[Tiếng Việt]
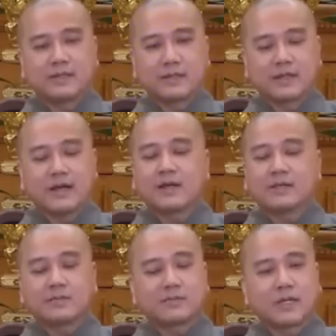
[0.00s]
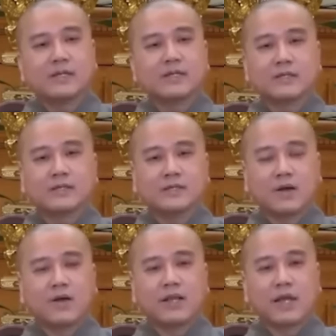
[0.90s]
cái đó trong kinh thường
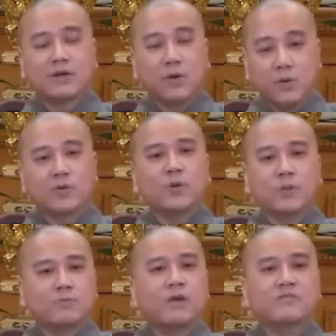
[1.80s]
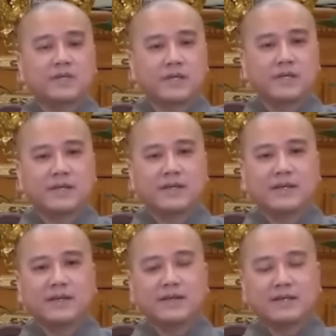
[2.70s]
gọi là ngũ chủng bất phiên
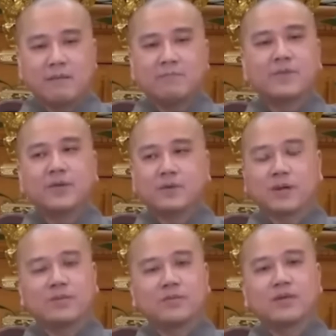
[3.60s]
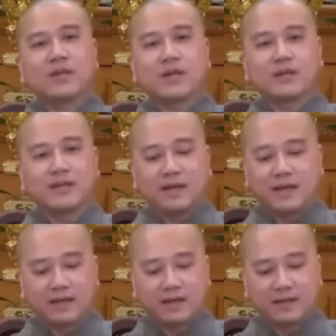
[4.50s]
năm điều không có nên
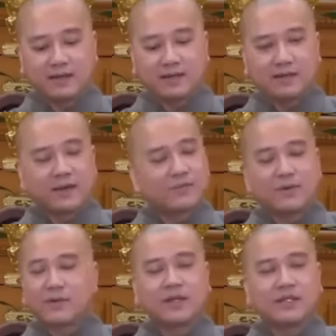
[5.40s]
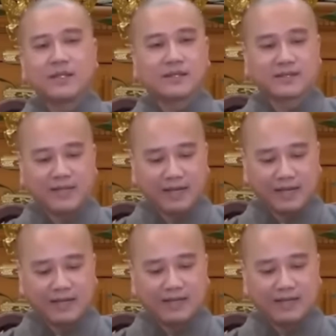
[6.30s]
à, không có nên dịch nhà dạ. yeah.